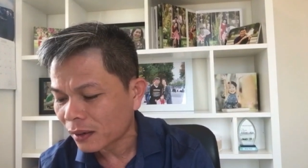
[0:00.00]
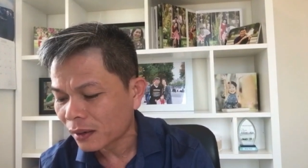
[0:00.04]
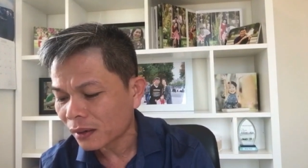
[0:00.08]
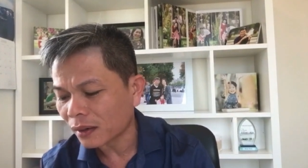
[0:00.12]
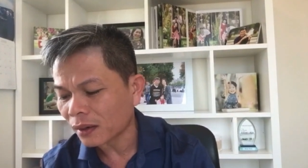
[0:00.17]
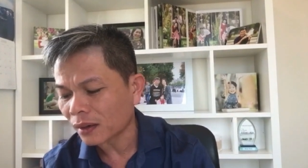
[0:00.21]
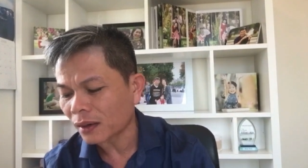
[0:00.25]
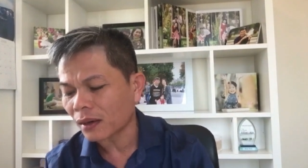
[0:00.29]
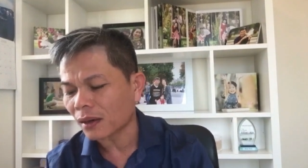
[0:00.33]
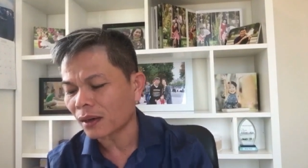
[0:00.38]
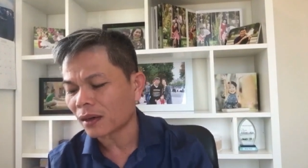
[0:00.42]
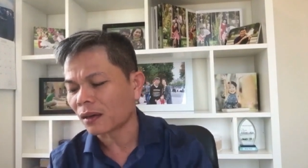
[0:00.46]

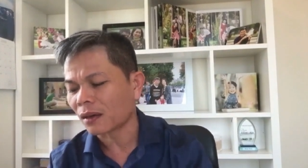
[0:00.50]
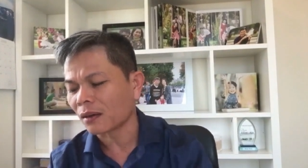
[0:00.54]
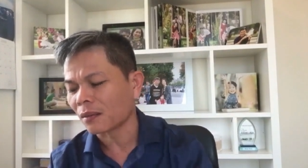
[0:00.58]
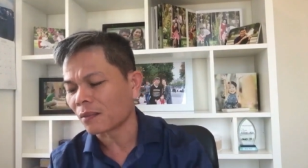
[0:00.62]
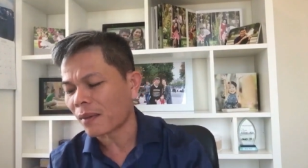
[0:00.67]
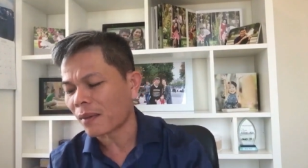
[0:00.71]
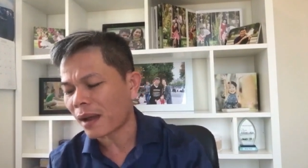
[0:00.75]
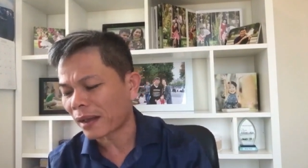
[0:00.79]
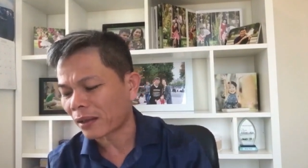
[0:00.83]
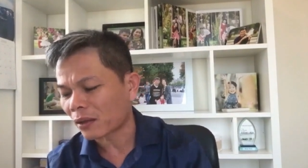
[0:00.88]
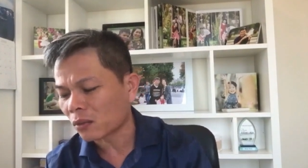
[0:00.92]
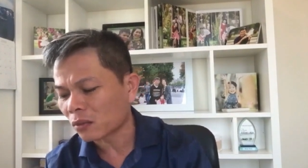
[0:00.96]
à,
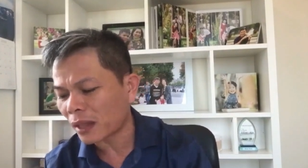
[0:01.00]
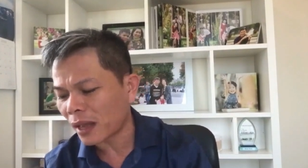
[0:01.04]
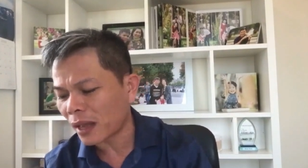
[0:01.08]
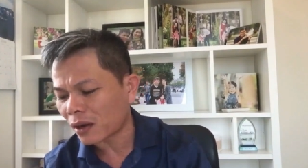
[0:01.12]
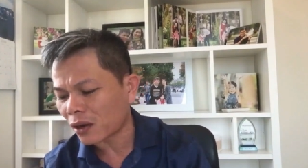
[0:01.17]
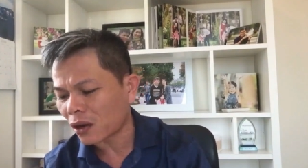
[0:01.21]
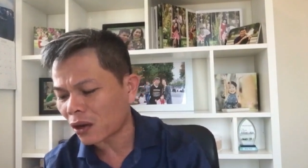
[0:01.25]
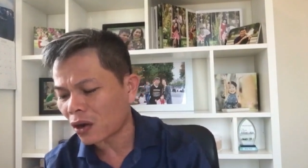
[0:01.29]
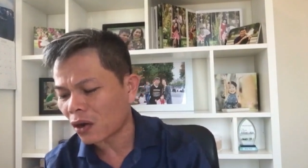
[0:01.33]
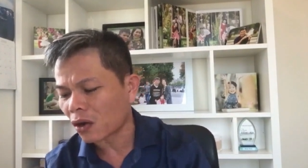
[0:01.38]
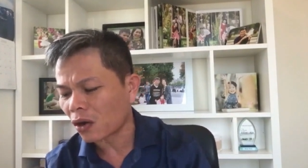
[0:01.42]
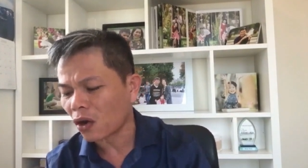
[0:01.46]
mà chúng ta
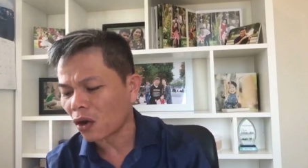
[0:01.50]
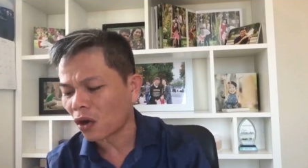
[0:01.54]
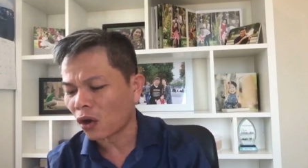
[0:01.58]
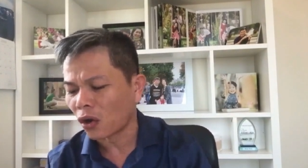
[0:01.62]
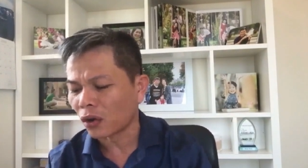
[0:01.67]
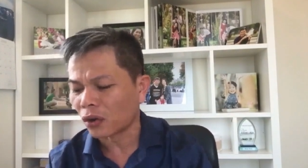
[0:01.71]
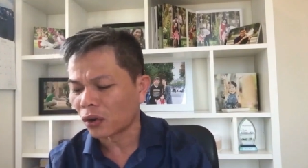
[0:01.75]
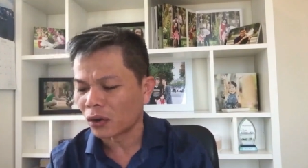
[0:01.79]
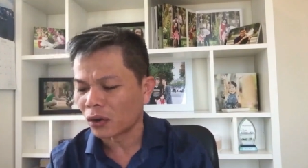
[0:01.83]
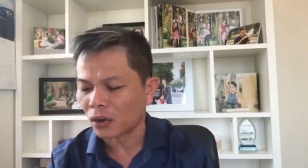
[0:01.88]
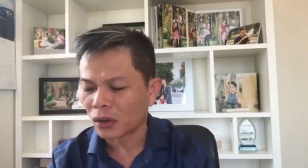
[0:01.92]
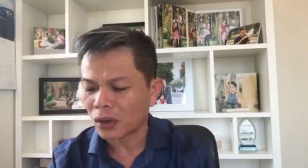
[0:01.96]
còn
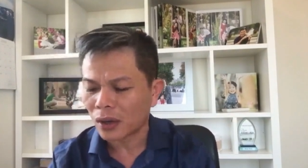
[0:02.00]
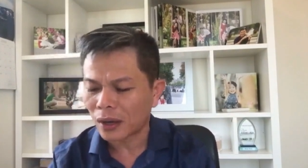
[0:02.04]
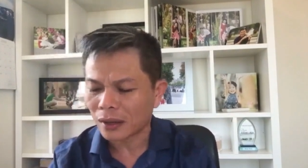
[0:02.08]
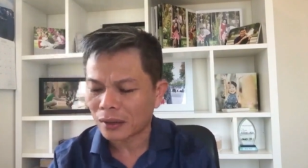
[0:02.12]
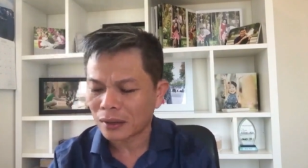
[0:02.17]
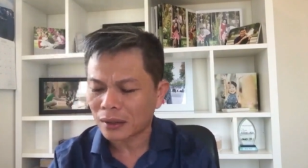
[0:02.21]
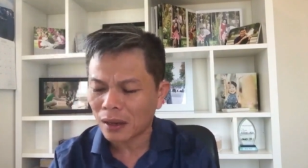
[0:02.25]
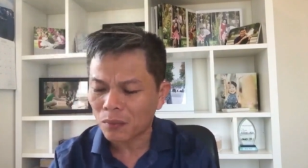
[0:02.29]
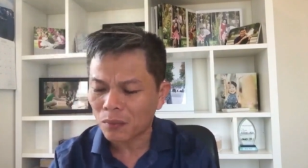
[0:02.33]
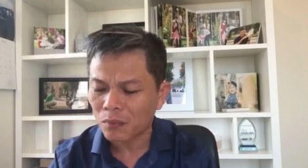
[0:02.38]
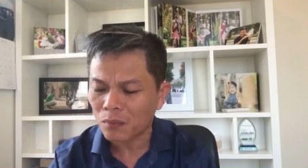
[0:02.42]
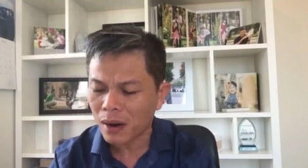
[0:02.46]
ngồi à,
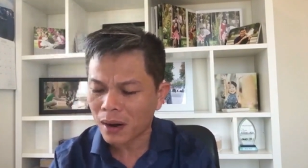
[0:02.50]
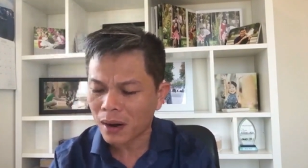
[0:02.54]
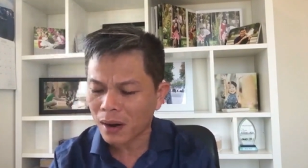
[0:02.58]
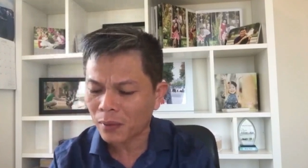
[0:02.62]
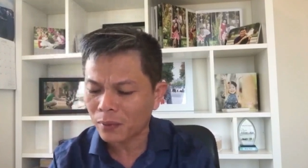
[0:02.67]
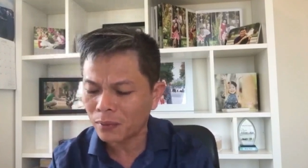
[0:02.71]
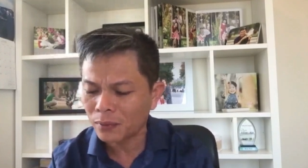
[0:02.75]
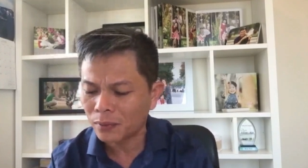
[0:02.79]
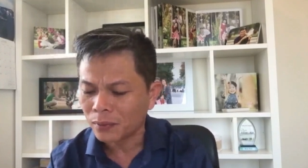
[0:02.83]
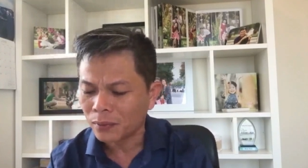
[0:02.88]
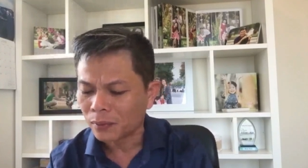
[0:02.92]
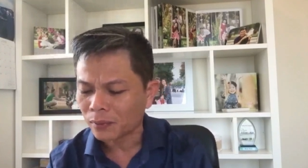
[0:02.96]
chăm
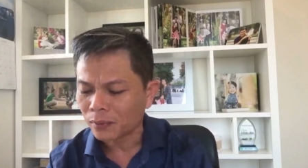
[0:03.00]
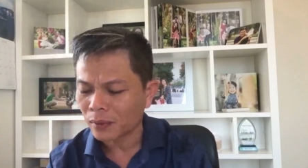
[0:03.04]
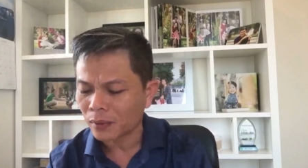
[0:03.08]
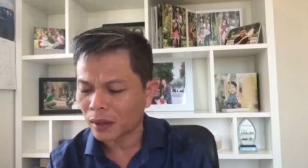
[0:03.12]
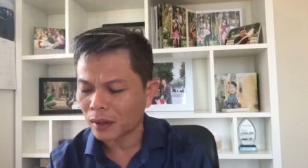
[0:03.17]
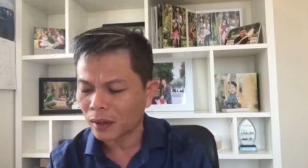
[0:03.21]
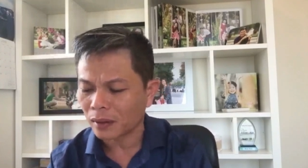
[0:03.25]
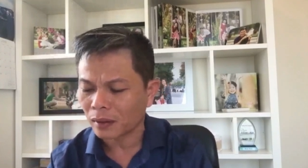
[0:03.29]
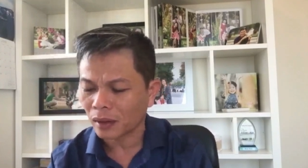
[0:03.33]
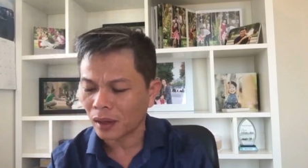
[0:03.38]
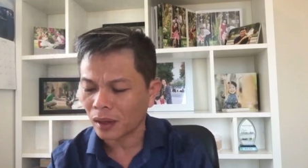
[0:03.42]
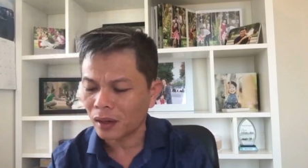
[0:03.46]
mong
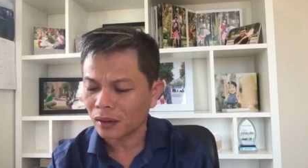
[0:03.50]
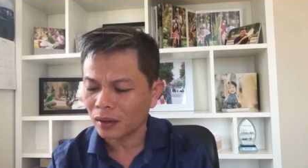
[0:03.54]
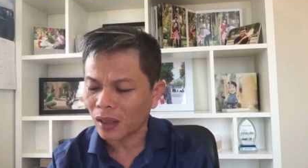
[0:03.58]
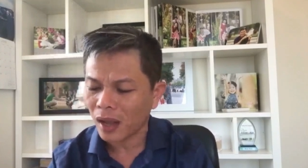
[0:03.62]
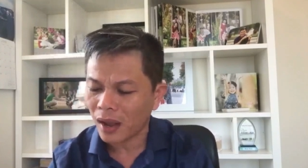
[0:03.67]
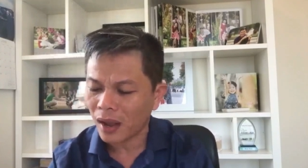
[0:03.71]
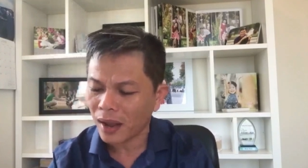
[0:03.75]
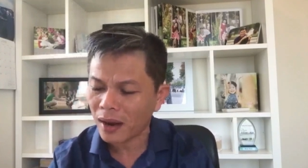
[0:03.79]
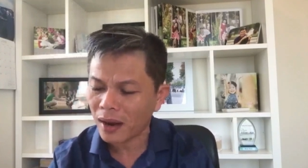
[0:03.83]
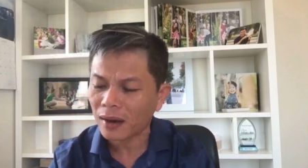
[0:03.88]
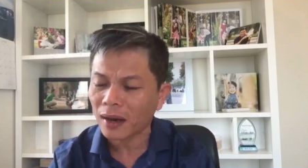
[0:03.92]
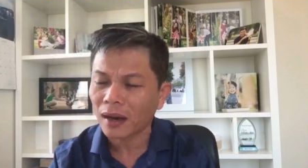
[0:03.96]
à, tới
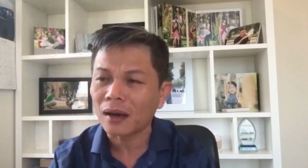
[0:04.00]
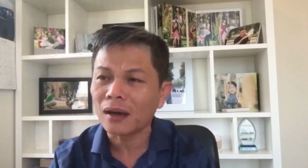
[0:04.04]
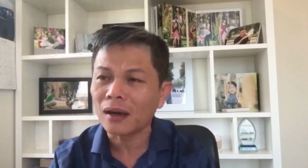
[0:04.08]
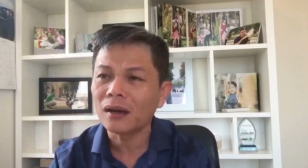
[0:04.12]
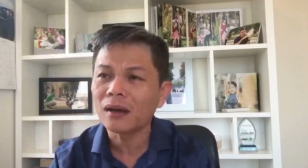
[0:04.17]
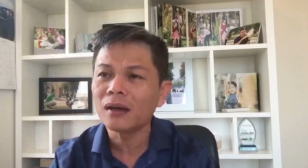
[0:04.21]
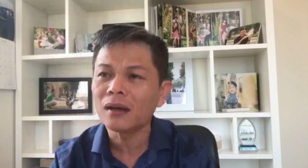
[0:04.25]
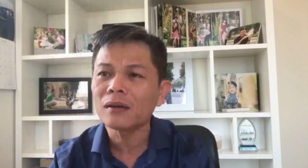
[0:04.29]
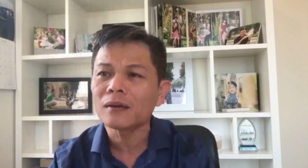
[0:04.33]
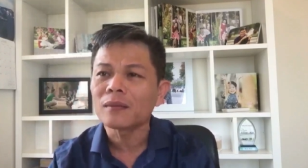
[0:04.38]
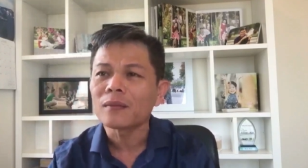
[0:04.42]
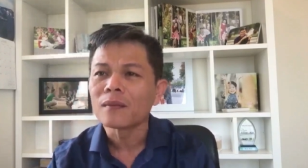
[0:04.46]
tháng đã
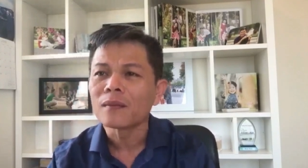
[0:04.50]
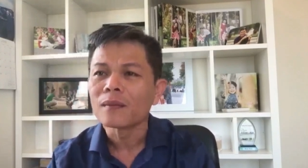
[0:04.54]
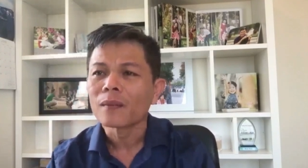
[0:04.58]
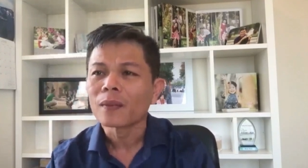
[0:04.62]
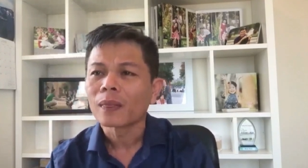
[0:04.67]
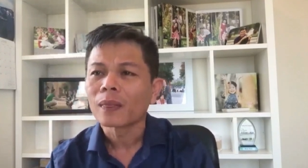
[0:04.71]
lương